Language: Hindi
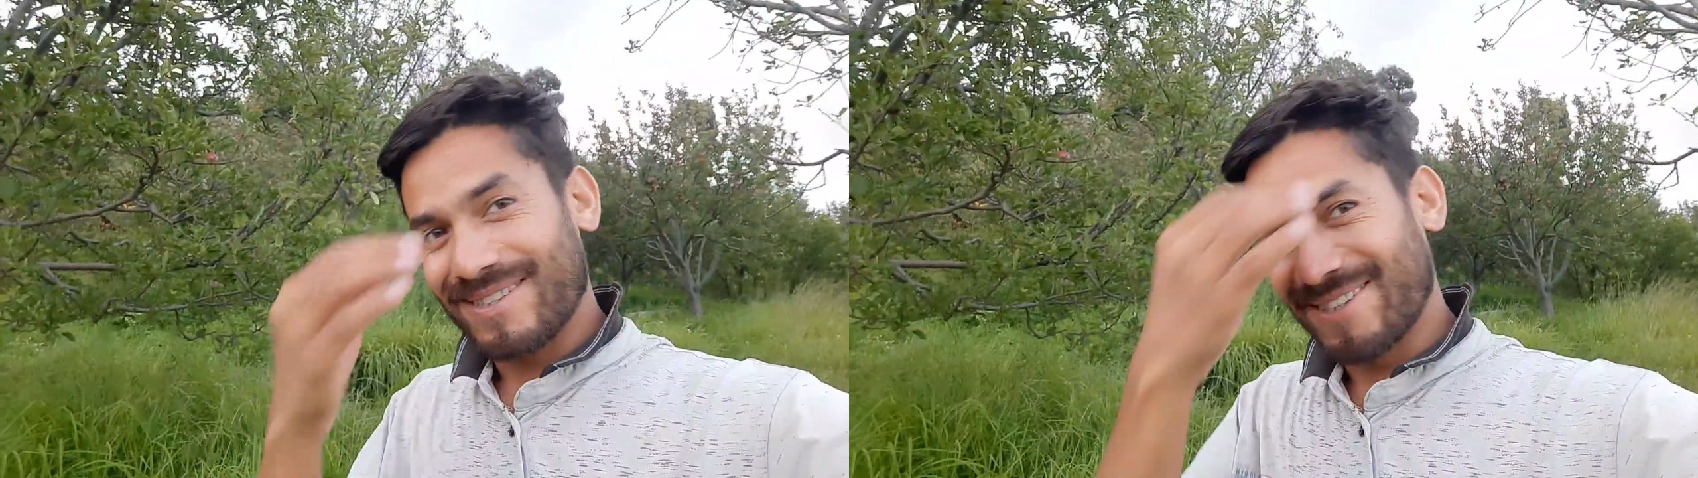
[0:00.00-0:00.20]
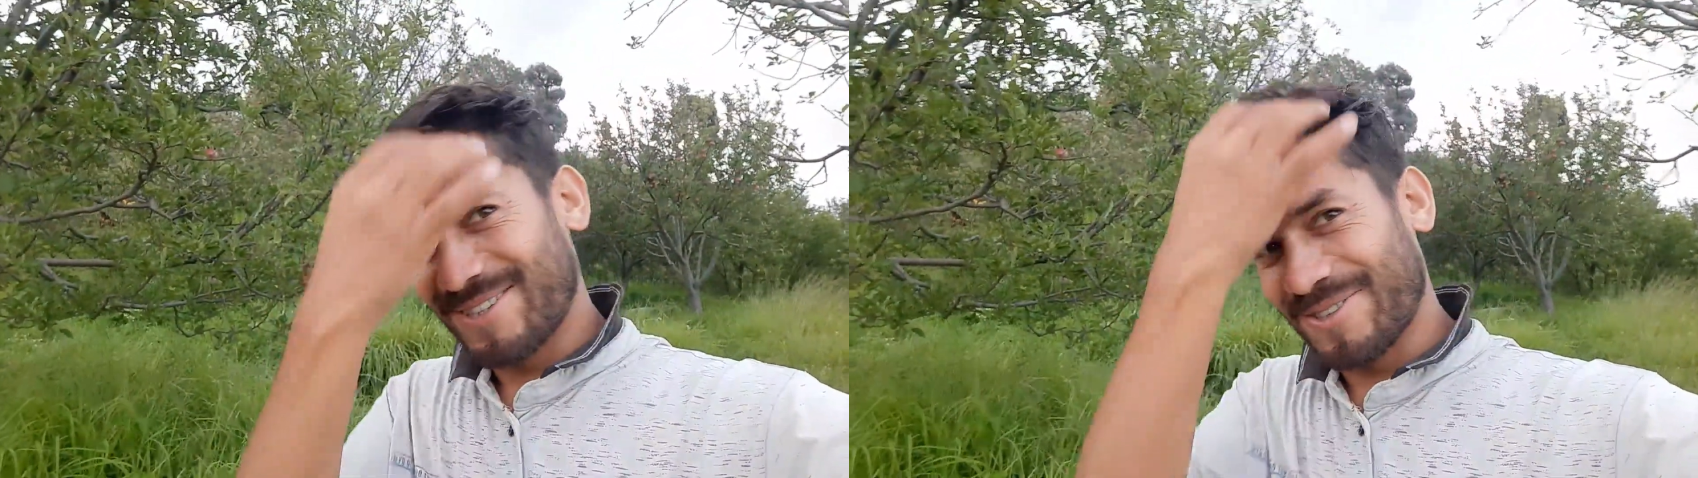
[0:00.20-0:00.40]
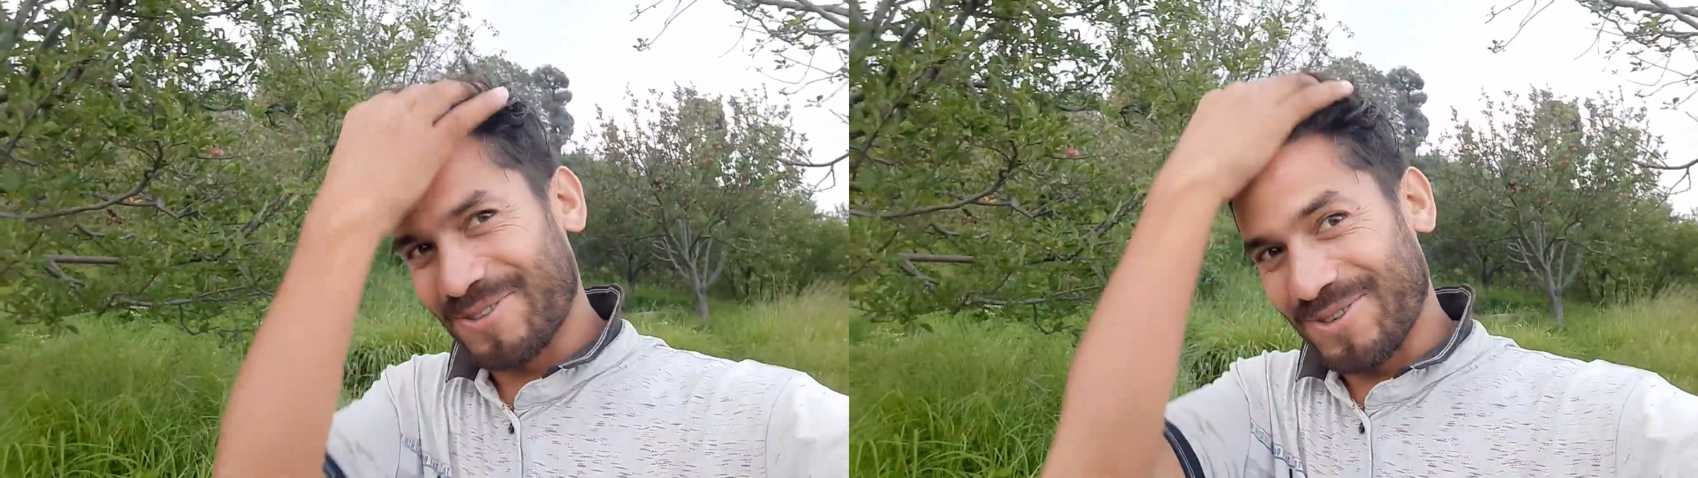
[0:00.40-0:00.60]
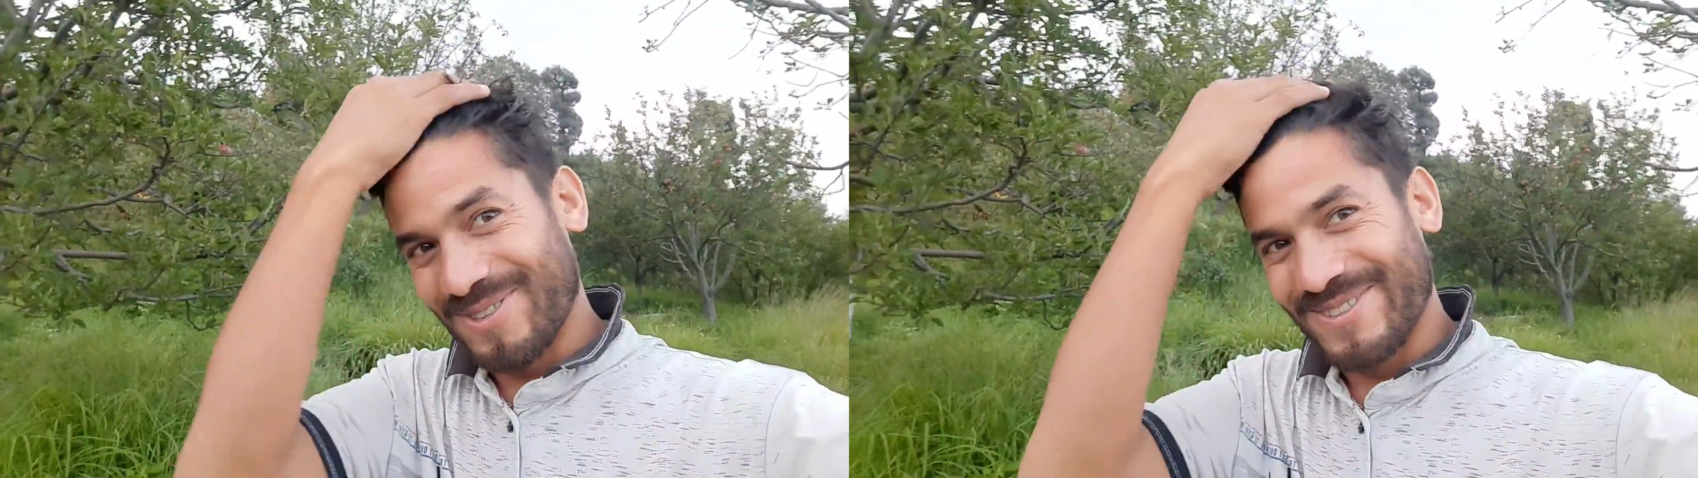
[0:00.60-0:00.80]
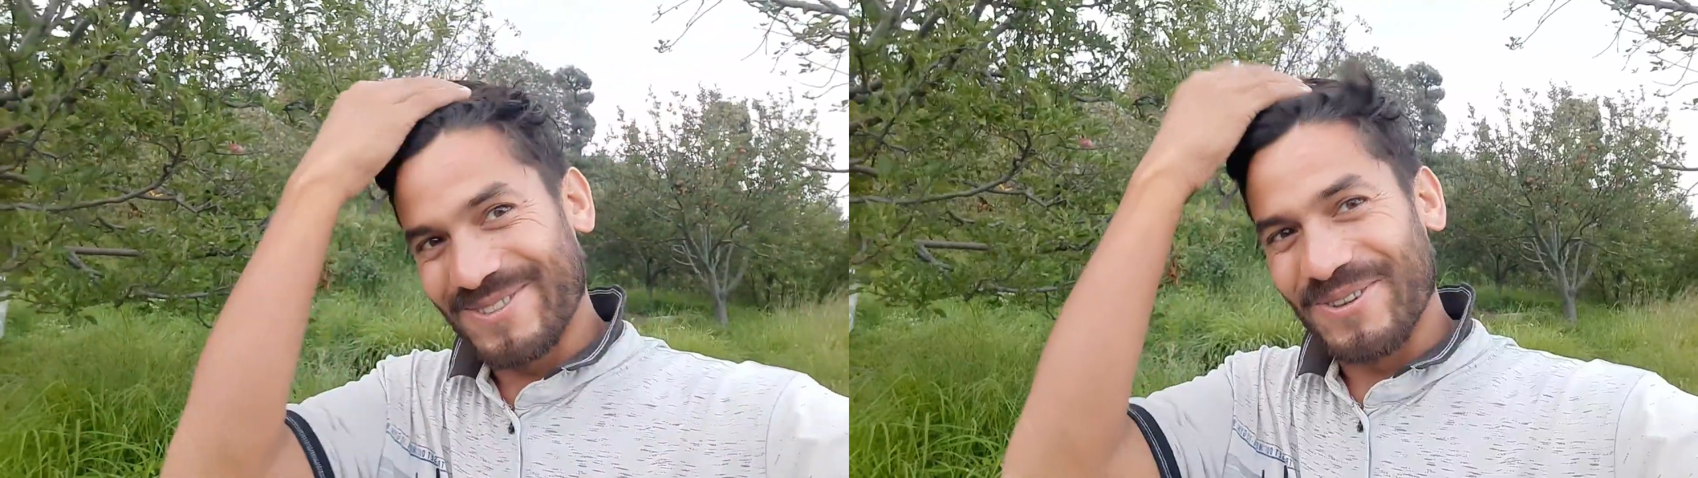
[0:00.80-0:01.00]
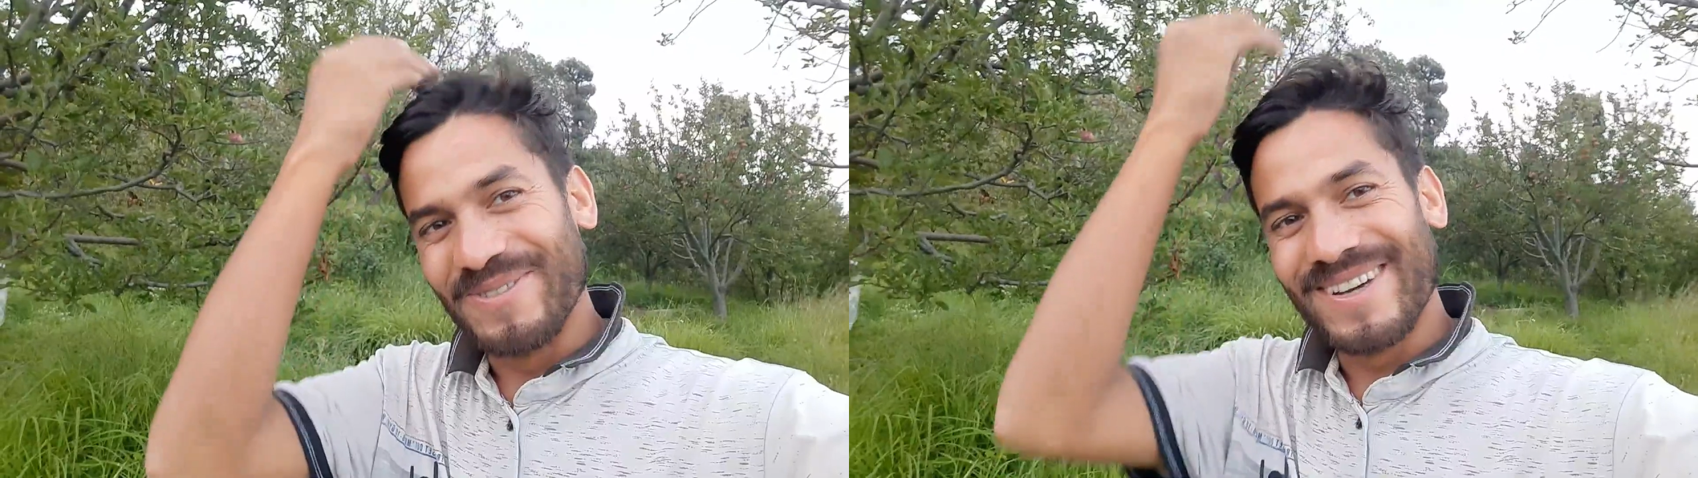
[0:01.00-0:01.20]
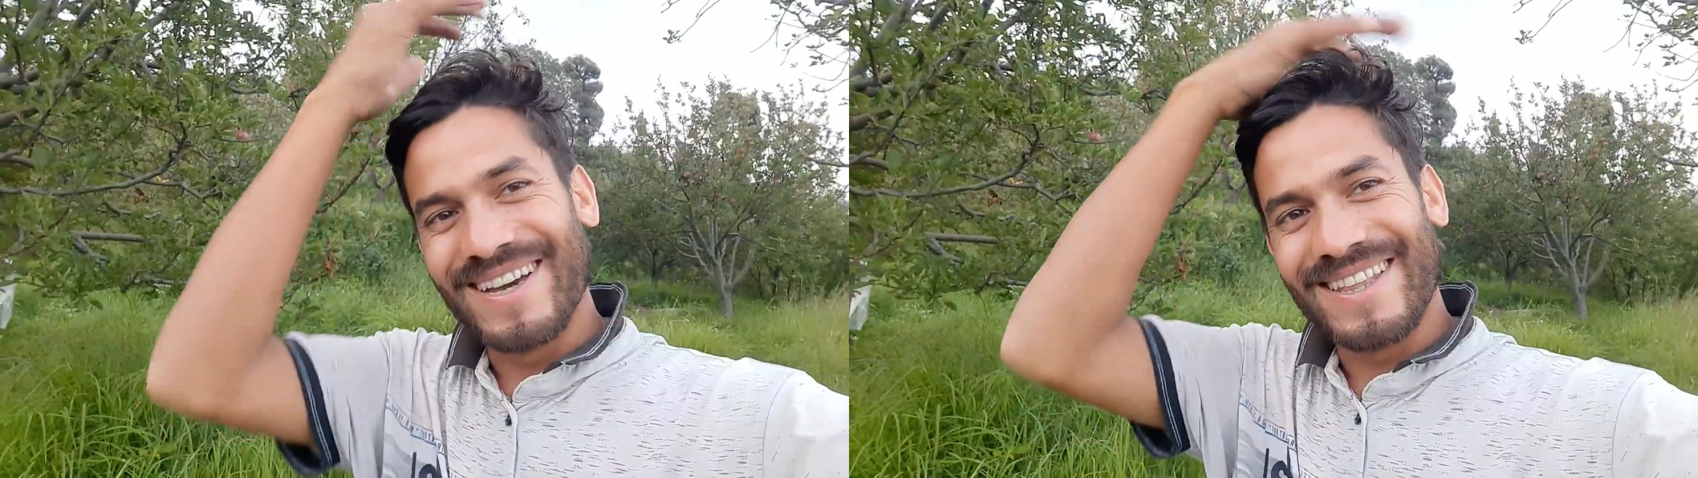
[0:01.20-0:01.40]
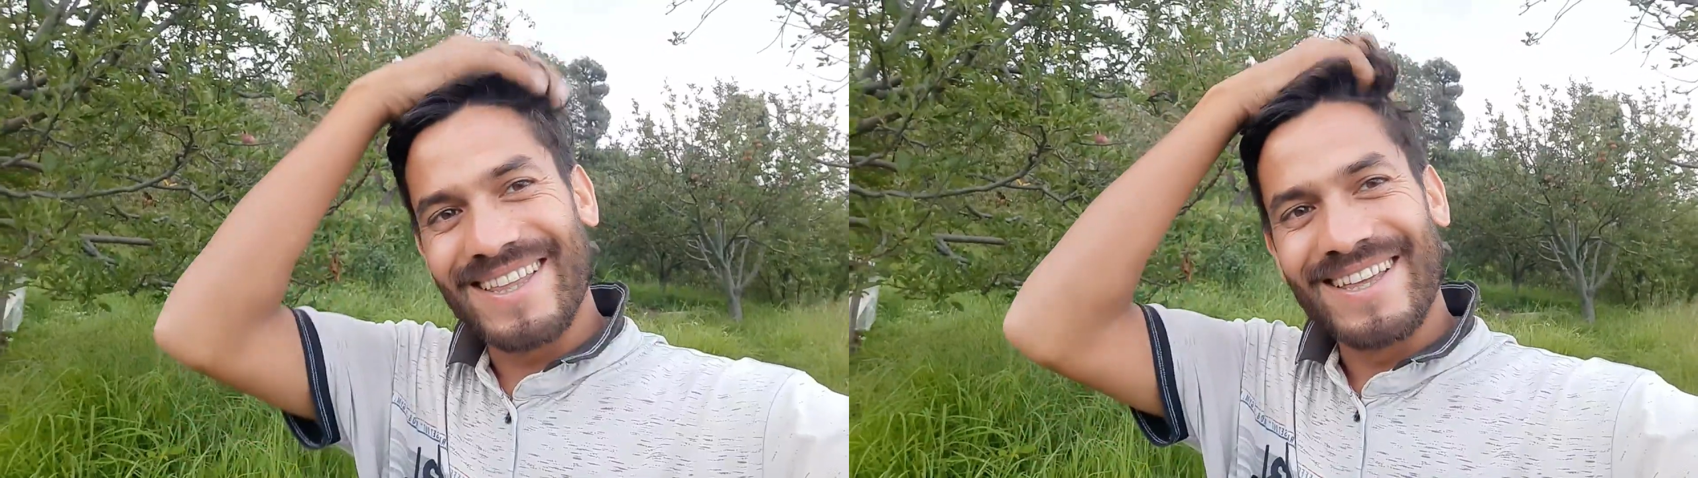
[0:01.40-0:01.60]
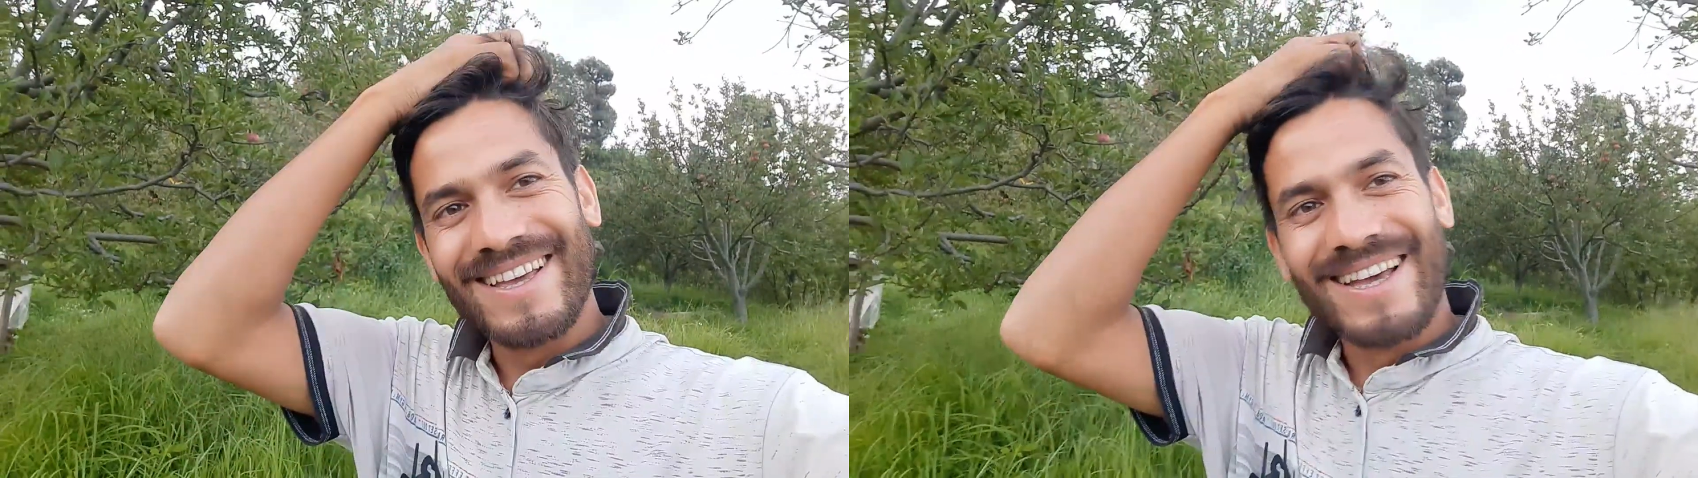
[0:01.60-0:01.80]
सो सो भी गए थे